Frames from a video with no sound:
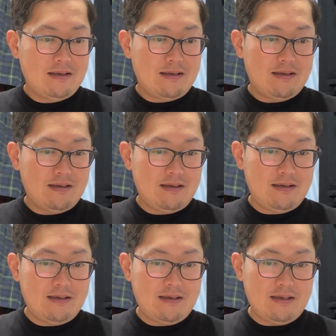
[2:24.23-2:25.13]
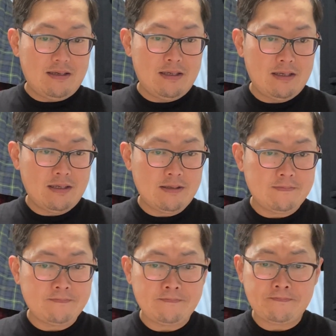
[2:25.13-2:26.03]

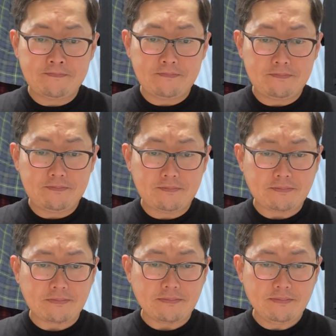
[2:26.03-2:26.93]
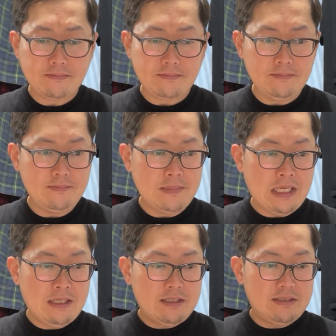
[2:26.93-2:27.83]

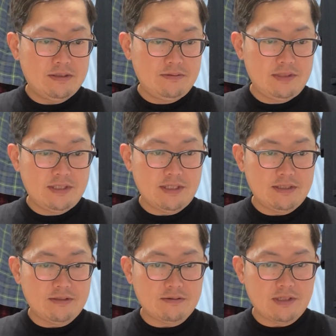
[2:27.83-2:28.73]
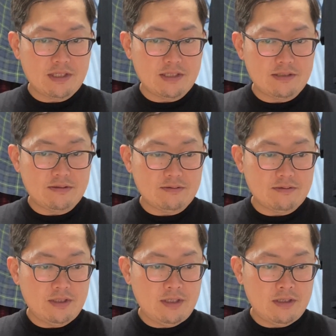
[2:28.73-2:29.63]
えー、12歳以上が対象
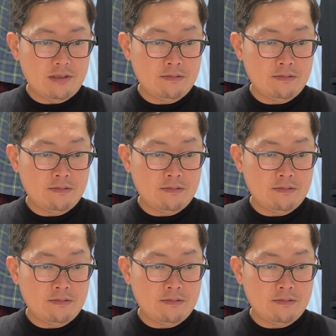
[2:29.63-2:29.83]
で、